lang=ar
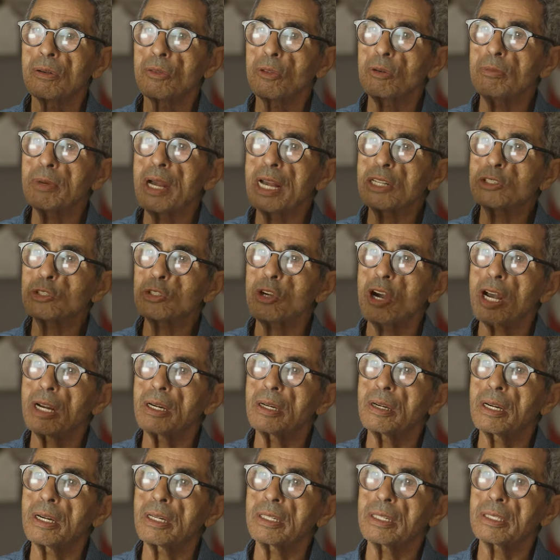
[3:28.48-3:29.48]
ثم هزوها
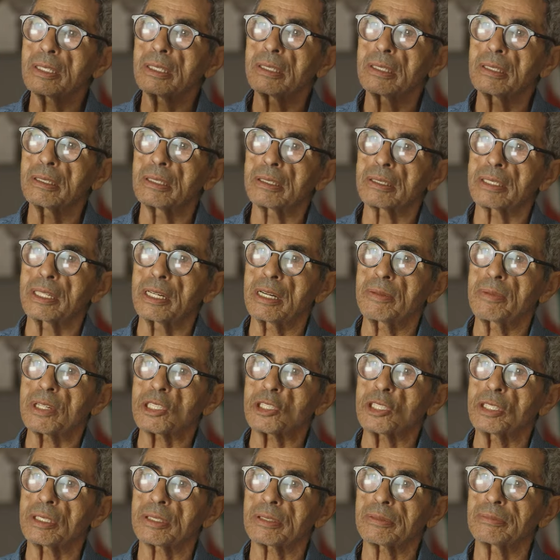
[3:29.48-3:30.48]
لسيدي
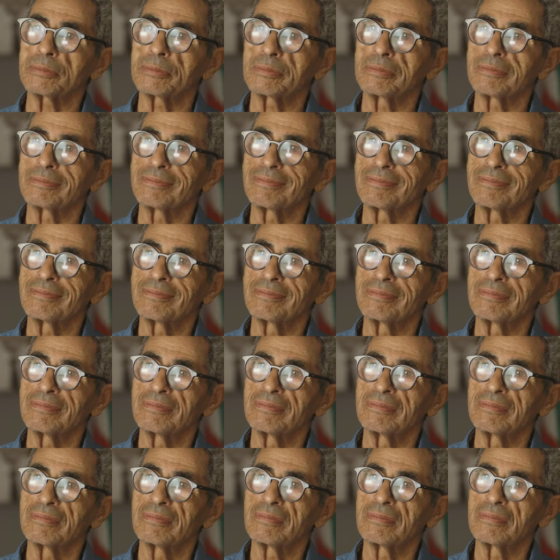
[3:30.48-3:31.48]
بشير
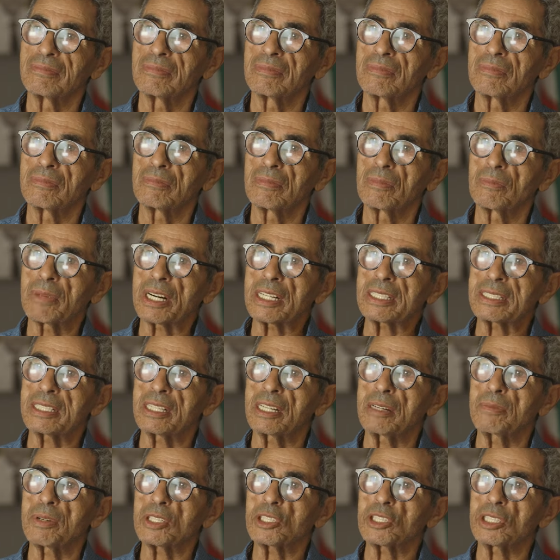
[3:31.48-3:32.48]
ملك
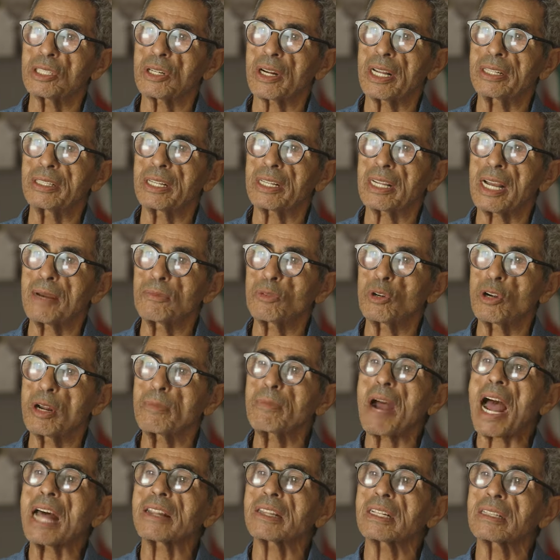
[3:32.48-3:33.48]
سيدي بشير غاديك عملوا لها
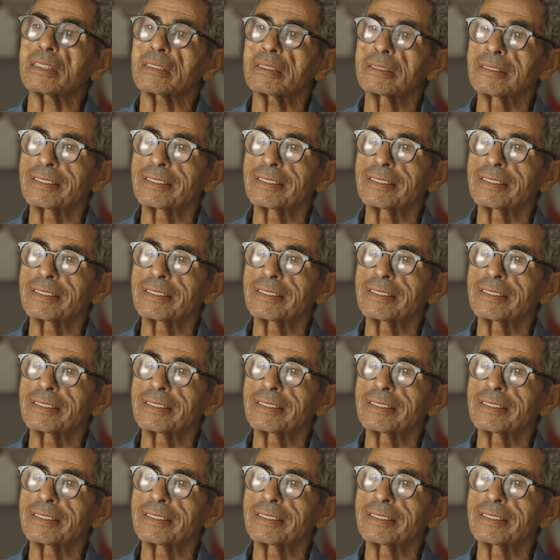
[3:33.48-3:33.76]
محضر